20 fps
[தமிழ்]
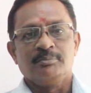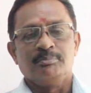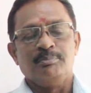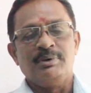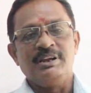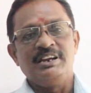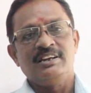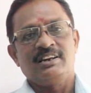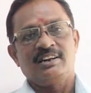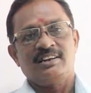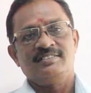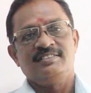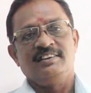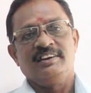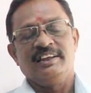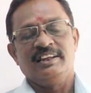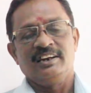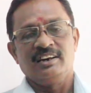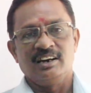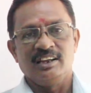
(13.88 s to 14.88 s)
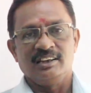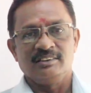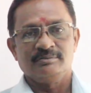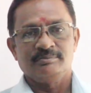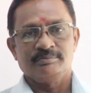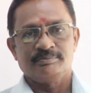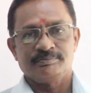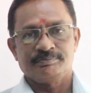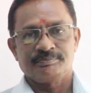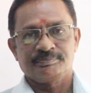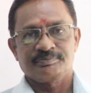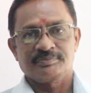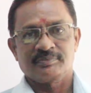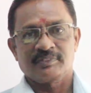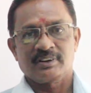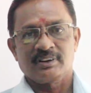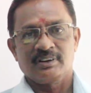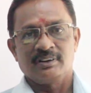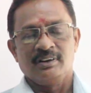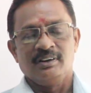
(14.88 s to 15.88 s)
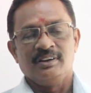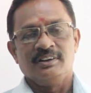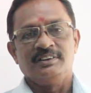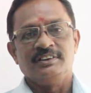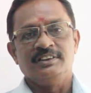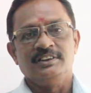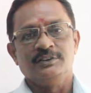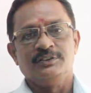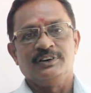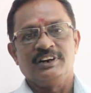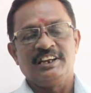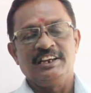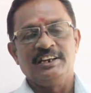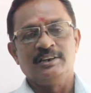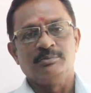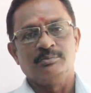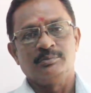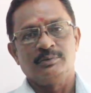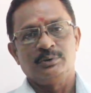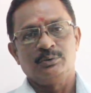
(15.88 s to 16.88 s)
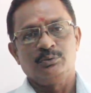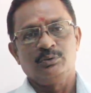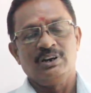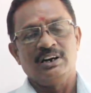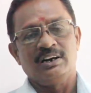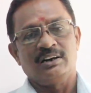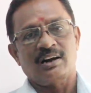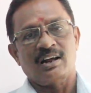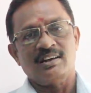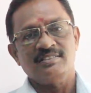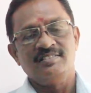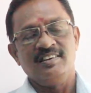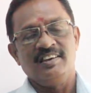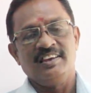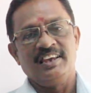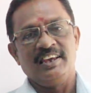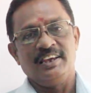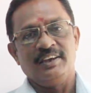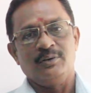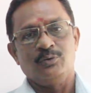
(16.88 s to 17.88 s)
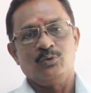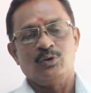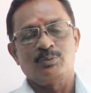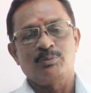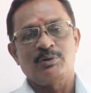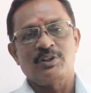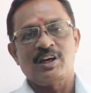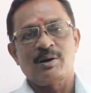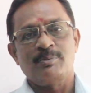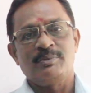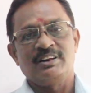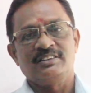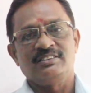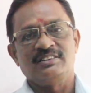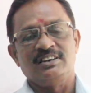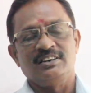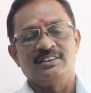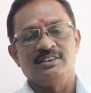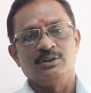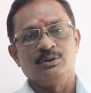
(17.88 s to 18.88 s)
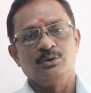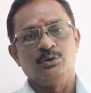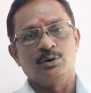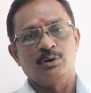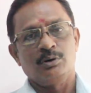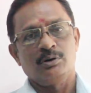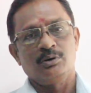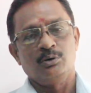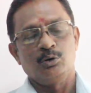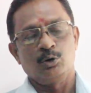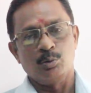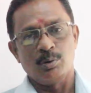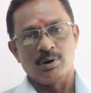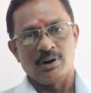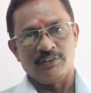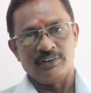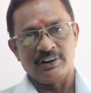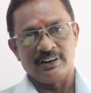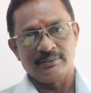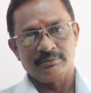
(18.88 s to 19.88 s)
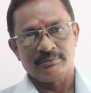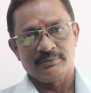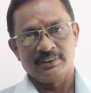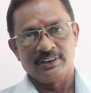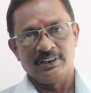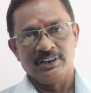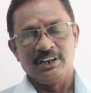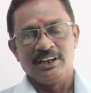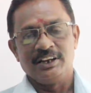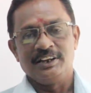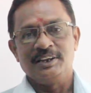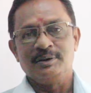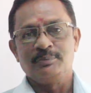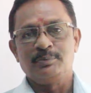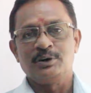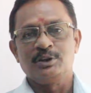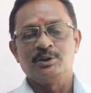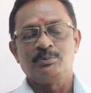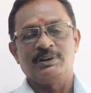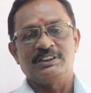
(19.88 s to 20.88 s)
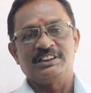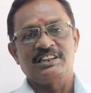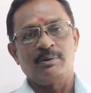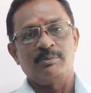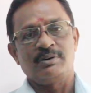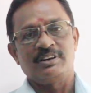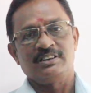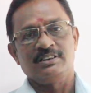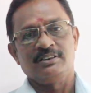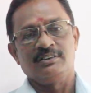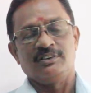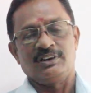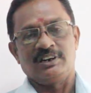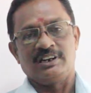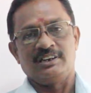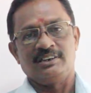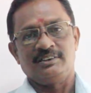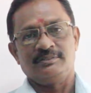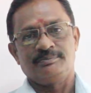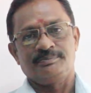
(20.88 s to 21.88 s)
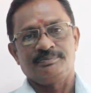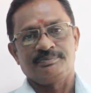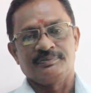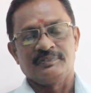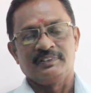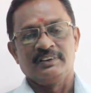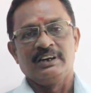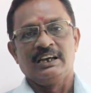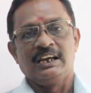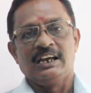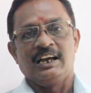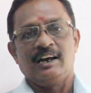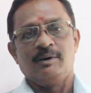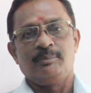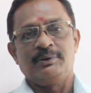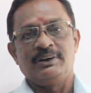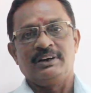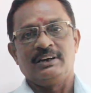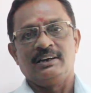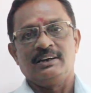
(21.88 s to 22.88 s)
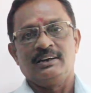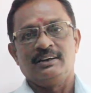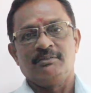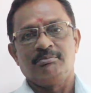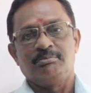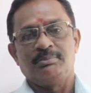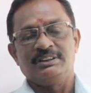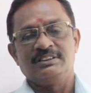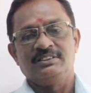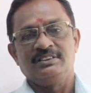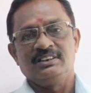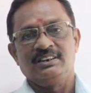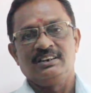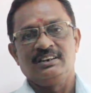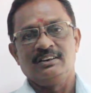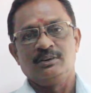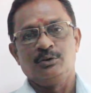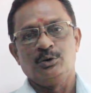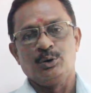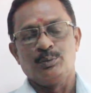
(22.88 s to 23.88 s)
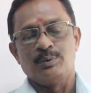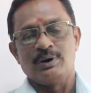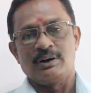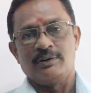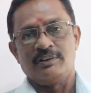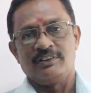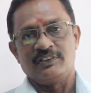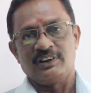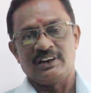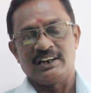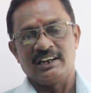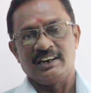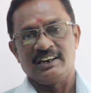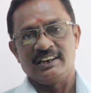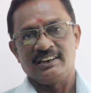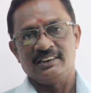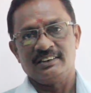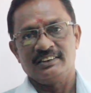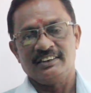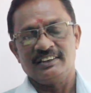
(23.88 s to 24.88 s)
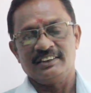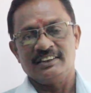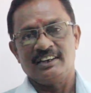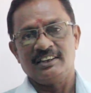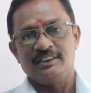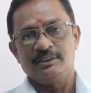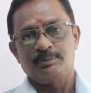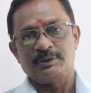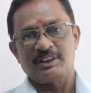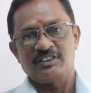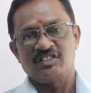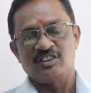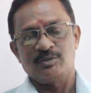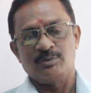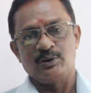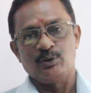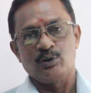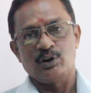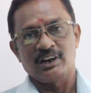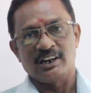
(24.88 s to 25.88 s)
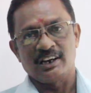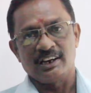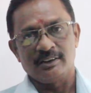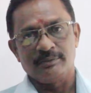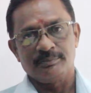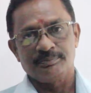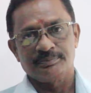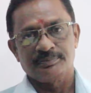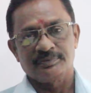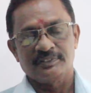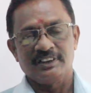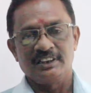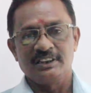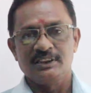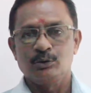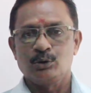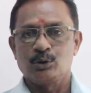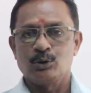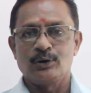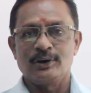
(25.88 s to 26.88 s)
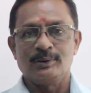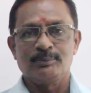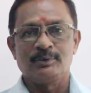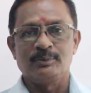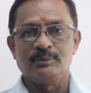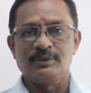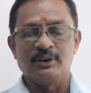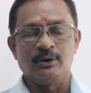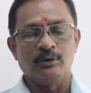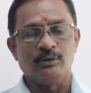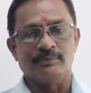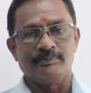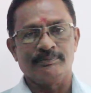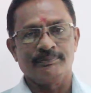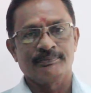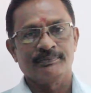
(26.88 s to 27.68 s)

மீனராசி நேயர்களே இதுவரையிலும் உங்கள் ராசிக்கு ஒன்பதாம் இடத்திலிருந்து குரு பகவான் இப்பொழுது பத்தாம் இடத்துக்கு வராரு அப்போ பத்துக்கு குரு பகவான் வராரு ஏதாவது பிரச்சனை பண்ணுவாரா இந்த ஒரு குழப்பம் இருக்கும்